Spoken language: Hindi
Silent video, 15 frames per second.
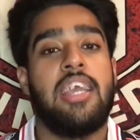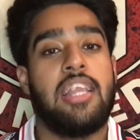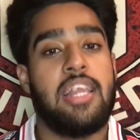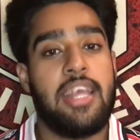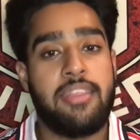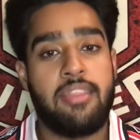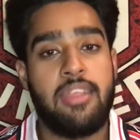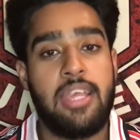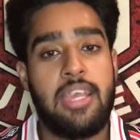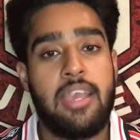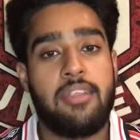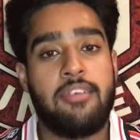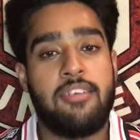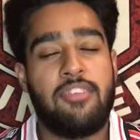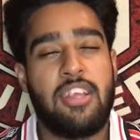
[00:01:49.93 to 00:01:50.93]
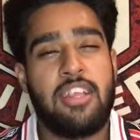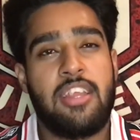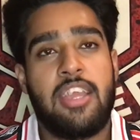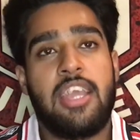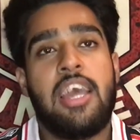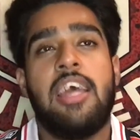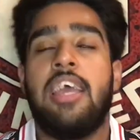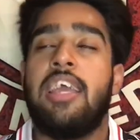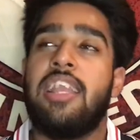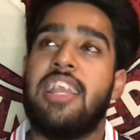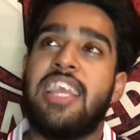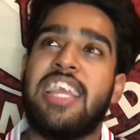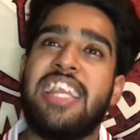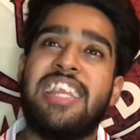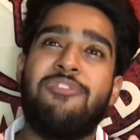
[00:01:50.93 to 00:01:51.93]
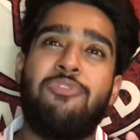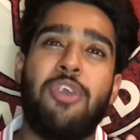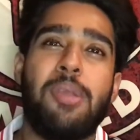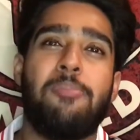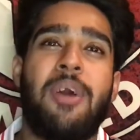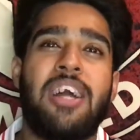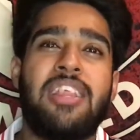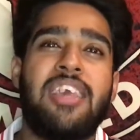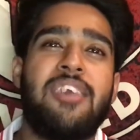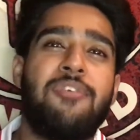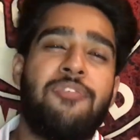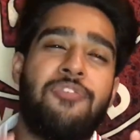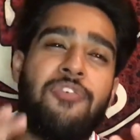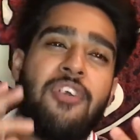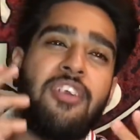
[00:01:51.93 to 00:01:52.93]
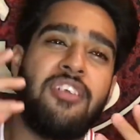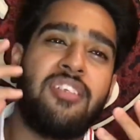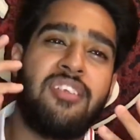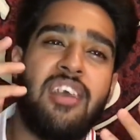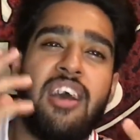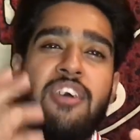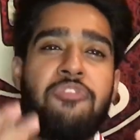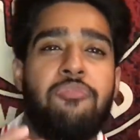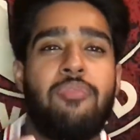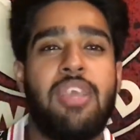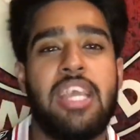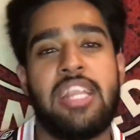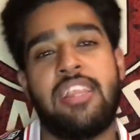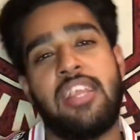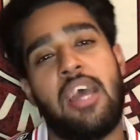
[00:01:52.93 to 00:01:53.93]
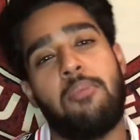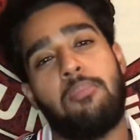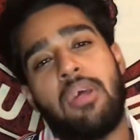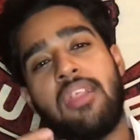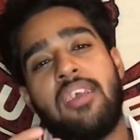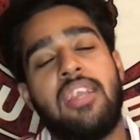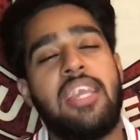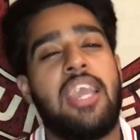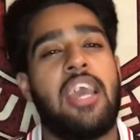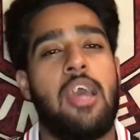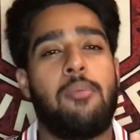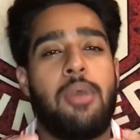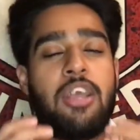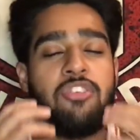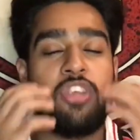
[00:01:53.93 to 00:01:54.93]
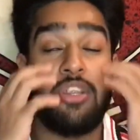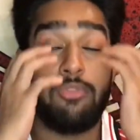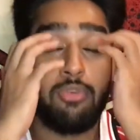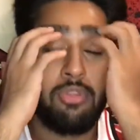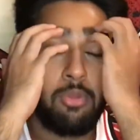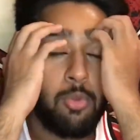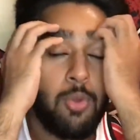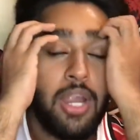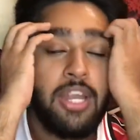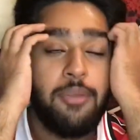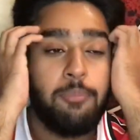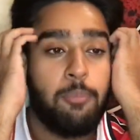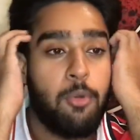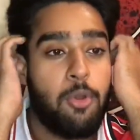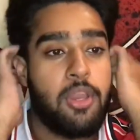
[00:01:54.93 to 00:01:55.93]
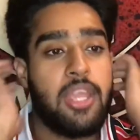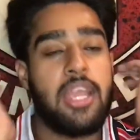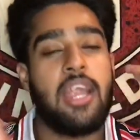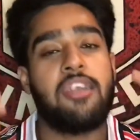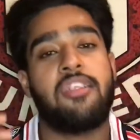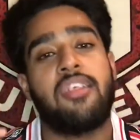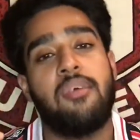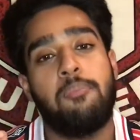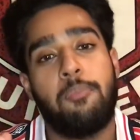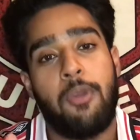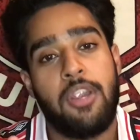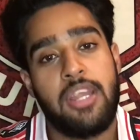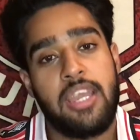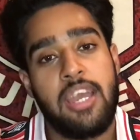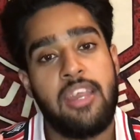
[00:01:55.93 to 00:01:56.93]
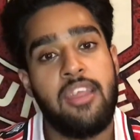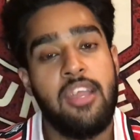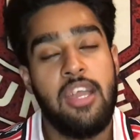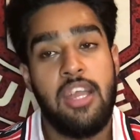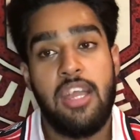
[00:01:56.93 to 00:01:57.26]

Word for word: लेट्स सी कैसा ज़्यादा रहेगा लेकिन वही बात है फर्स्ट हाफ में इतना मज़ा नहीं आया मैच का इट वाज क्वाइट बोरिंग एट सम पॉइंट यार